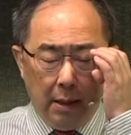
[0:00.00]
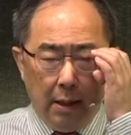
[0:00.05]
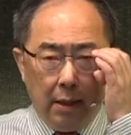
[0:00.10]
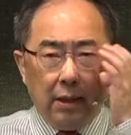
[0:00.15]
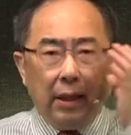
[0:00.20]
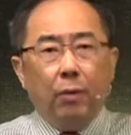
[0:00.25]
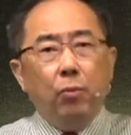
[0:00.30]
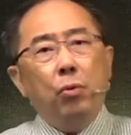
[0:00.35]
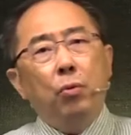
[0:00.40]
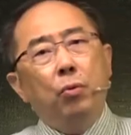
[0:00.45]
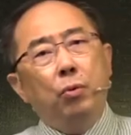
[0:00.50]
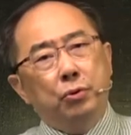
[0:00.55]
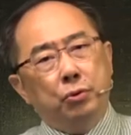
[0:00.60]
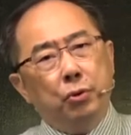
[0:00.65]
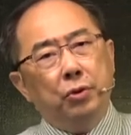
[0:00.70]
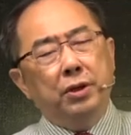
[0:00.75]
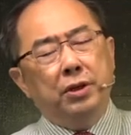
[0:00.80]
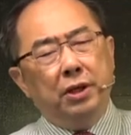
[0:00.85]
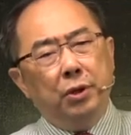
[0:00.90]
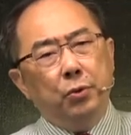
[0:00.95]
他问我
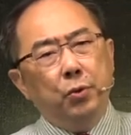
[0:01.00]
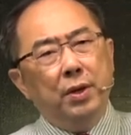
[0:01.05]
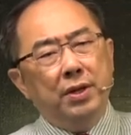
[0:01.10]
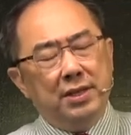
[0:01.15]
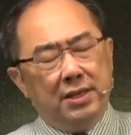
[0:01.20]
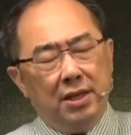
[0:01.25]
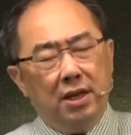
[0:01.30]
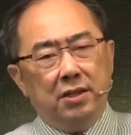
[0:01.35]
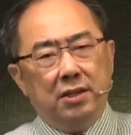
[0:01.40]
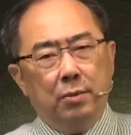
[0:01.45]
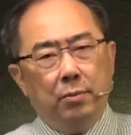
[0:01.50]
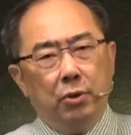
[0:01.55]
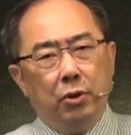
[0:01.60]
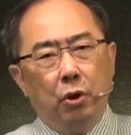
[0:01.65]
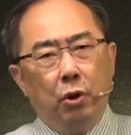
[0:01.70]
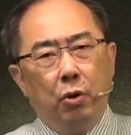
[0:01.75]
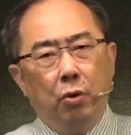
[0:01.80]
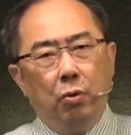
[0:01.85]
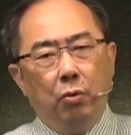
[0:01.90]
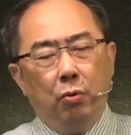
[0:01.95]
说：“你的院子要怎么
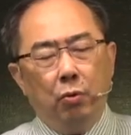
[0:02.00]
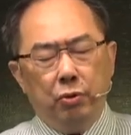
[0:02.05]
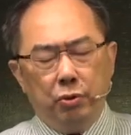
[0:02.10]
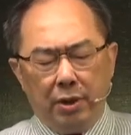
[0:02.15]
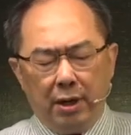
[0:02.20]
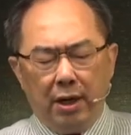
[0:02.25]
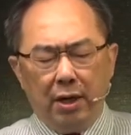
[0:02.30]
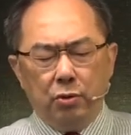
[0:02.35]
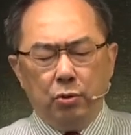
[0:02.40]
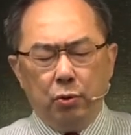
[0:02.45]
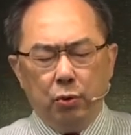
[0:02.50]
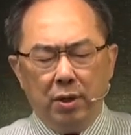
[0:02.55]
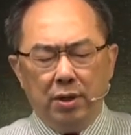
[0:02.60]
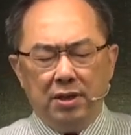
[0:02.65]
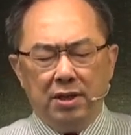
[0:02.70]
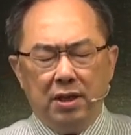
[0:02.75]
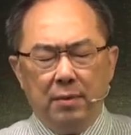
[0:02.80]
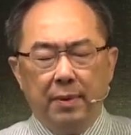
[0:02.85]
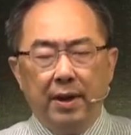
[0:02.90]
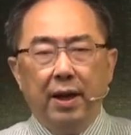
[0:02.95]
弄？”我就跟他说：“院
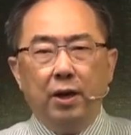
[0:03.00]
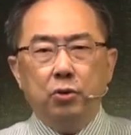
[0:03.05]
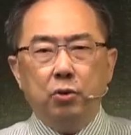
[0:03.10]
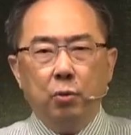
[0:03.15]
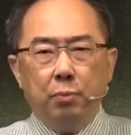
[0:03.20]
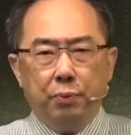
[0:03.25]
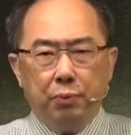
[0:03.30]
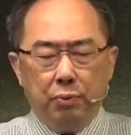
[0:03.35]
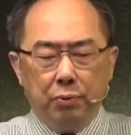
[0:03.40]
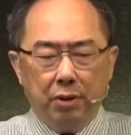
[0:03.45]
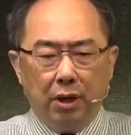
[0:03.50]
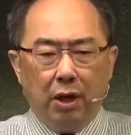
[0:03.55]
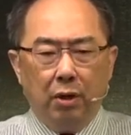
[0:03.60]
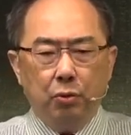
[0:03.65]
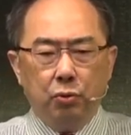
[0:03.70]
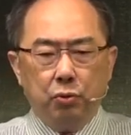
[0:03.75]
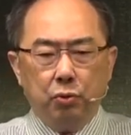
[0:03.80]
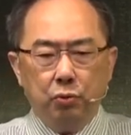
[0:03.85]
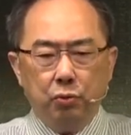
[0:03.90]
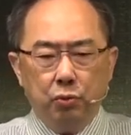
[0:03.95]
子里面要种葡
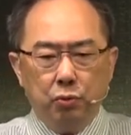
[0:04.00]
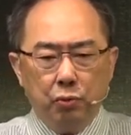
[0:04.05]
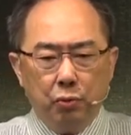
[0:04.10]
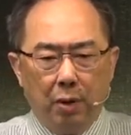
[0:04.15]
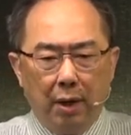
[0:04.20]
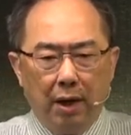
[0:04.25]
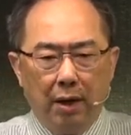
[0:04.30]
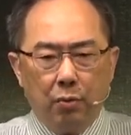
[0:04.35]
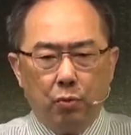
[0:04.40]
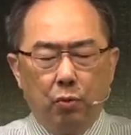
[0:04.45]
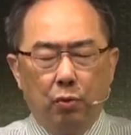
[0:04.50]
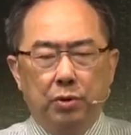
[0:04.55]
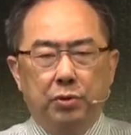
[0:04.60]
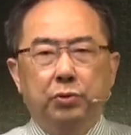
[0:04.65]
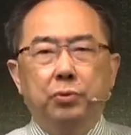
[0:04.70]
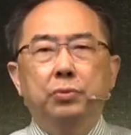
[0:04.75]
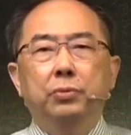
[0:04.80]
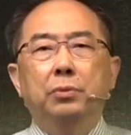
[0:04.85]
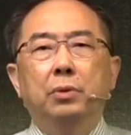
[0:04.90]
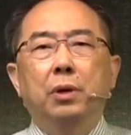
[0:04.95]
萄树、无花果
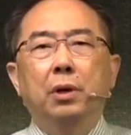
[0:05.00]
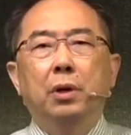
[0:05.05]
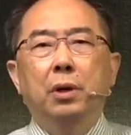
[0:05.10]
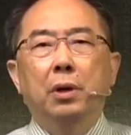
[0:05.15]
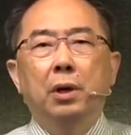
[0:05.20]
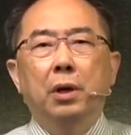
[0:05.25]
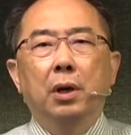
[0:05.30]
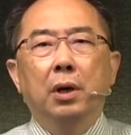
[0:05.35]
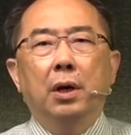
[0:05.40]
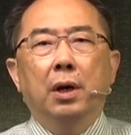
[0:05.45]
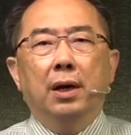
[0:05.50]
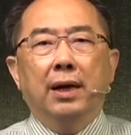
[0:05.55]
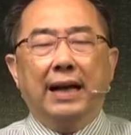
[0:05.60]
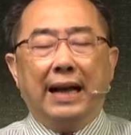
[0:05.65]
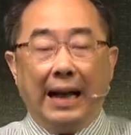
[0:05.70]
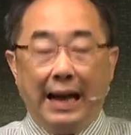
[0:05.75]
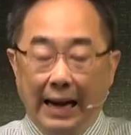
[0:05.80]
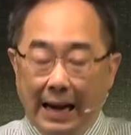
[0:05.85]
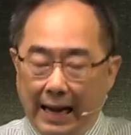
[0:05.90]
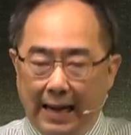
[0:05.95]
树、
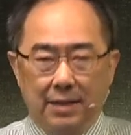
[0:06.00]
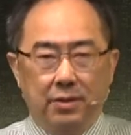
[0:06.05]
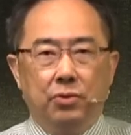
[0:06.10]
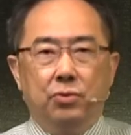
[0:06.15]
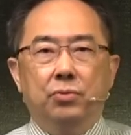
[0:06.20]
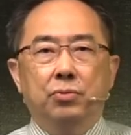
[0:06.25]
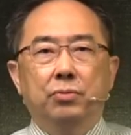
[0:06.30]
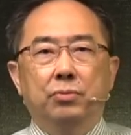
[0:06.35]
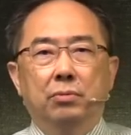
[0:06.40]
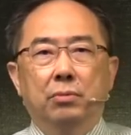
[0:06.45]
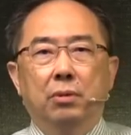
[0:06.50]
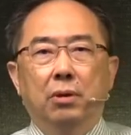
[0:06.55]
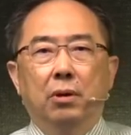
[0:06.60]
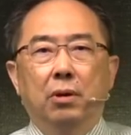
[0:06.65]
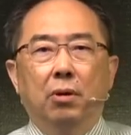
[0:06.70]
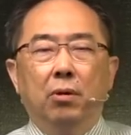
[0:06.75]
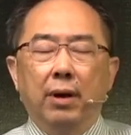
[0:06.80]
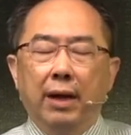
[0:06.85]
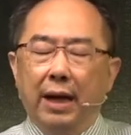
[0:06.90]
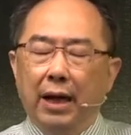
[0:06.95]
橄榄树。”
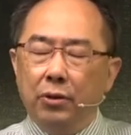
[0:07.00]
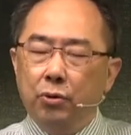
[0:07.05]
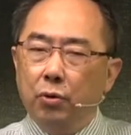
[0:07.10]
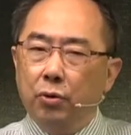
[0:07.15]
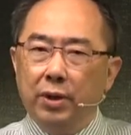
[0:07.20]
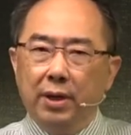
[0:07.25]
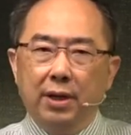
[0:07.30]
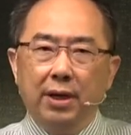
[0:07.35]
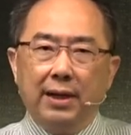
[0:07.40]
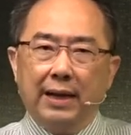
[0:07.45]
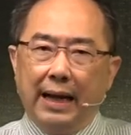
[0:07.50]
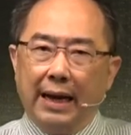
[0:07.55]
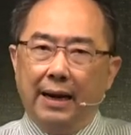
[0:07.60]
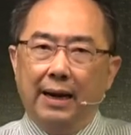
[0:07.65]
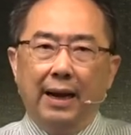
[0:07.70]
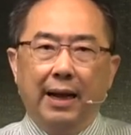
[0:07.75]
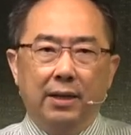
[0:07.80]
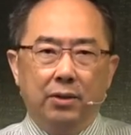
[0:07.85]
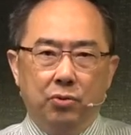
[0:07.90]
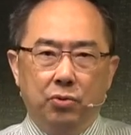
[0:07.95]
后来他弄了一棵橄
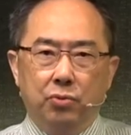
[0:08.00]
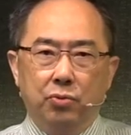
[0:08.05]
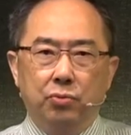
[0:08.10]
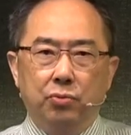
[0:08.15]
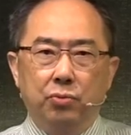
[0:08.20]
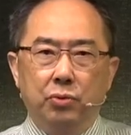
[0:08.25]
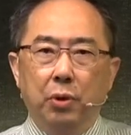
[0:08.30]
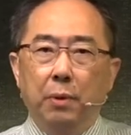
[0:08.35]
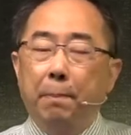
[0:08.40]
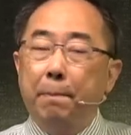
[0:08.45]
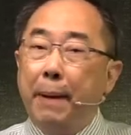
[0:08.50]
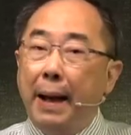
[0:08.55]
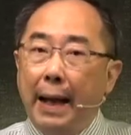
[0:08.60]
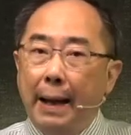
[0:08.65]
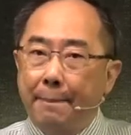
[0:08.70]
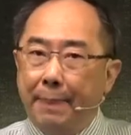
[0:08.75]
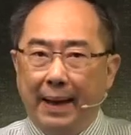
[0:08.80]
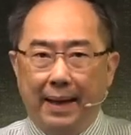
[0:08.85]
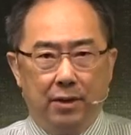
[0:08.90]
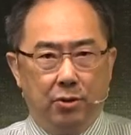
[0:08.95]
榄树，有八
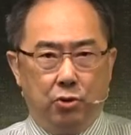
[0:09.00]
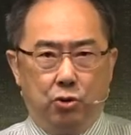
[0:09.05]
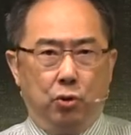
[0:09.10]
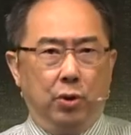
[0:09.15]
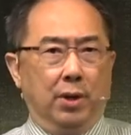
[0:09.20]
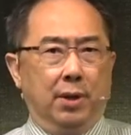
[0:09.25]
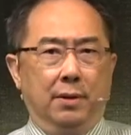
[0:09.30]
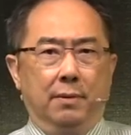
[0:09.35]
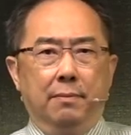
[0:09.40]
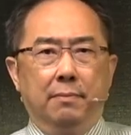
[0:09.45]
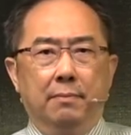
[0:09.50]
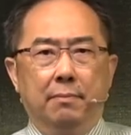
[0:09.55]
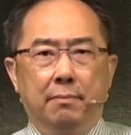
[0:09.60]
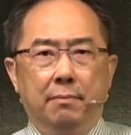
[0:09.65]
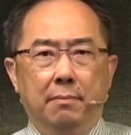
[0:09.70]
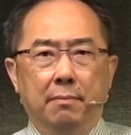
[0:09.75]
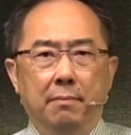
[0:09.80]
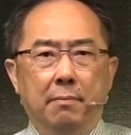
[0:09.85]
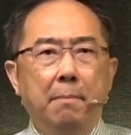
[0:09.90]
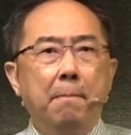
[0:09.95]
百岁、
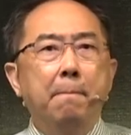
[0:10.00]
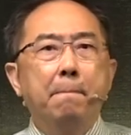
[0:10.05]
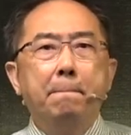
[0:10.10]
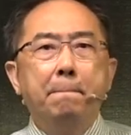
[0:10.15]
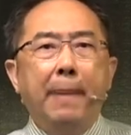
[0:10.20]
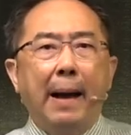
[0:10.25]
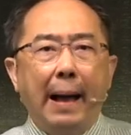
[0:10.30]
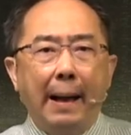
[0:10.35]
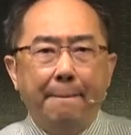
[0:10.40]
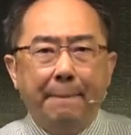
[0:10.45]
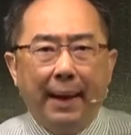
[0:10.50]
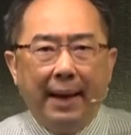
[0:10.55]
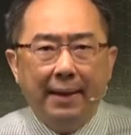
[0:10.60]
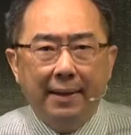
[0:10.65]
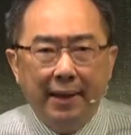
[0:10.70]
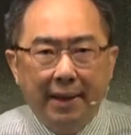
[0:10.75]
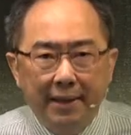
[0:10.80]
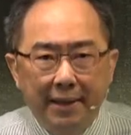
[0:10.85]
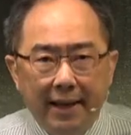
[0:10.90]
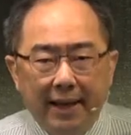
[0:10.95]
八百
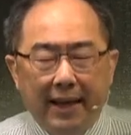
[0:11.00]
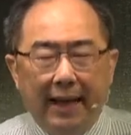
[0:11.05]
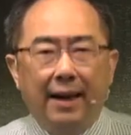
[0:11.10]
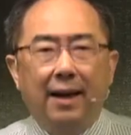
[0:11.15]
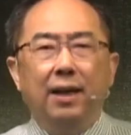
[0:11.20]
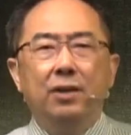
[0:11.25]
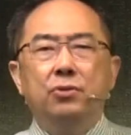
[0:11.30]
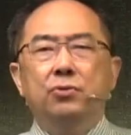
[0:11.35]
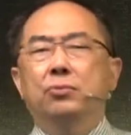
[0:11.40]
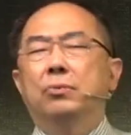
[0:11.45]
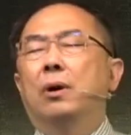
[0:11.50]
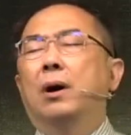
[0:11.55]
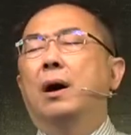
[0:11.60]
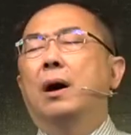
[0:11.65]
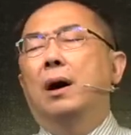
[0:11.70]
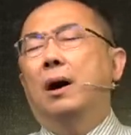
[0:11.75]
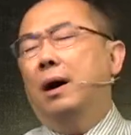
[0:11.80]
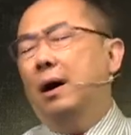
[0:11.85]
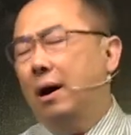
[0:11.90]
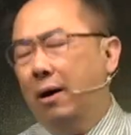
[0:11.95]
年的橄榄树，
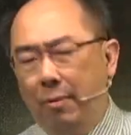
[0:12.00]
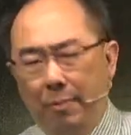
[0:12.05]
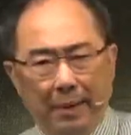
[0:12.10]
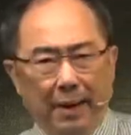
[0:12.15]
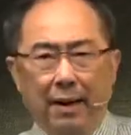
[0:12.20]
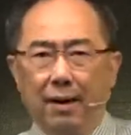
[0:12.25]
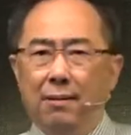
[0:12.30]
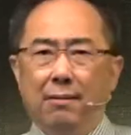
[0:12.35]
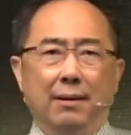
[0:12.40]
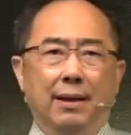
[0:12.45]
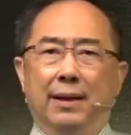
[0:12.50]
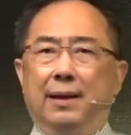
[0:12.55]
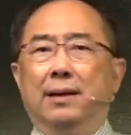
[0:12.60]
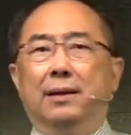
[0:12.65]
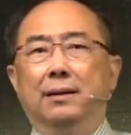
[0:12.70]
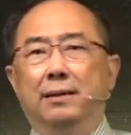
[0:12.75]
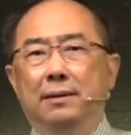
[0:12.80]
好漂亮。